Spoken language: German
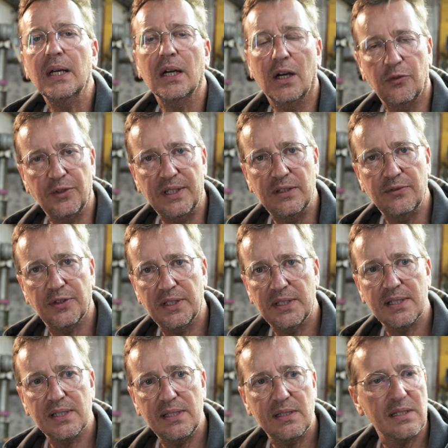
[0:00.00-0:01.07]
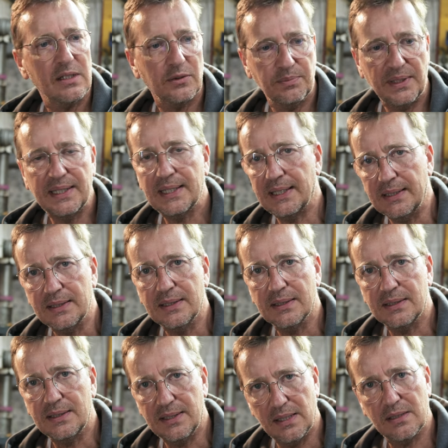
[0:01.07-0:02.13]
Auf jeden Fall, das Ritzel hat mich
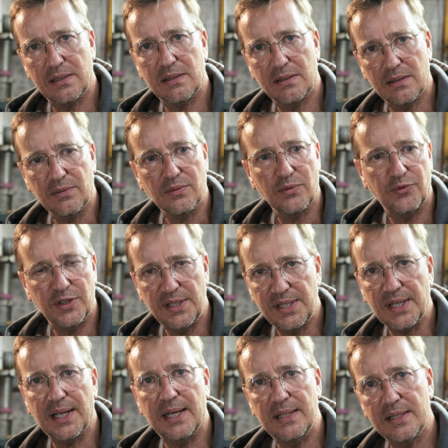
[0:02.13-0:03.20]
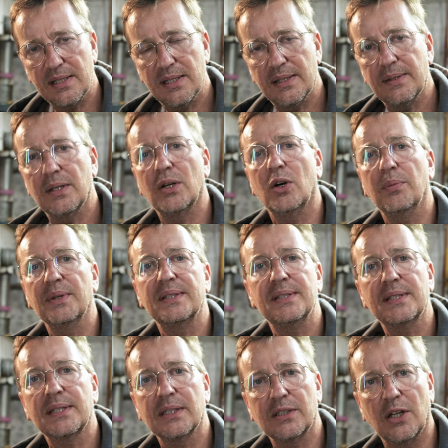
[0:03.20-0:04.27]
gerettet, jetzt für diese Reise, aber es
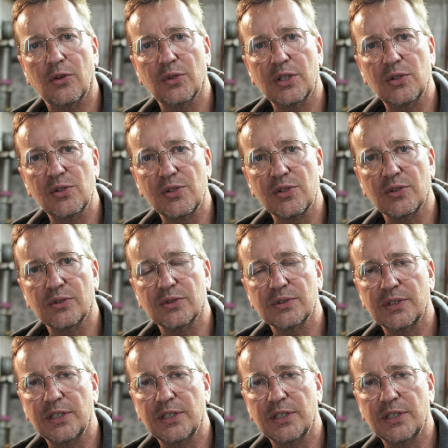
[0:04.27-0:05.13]
ist keine Dauerlösung.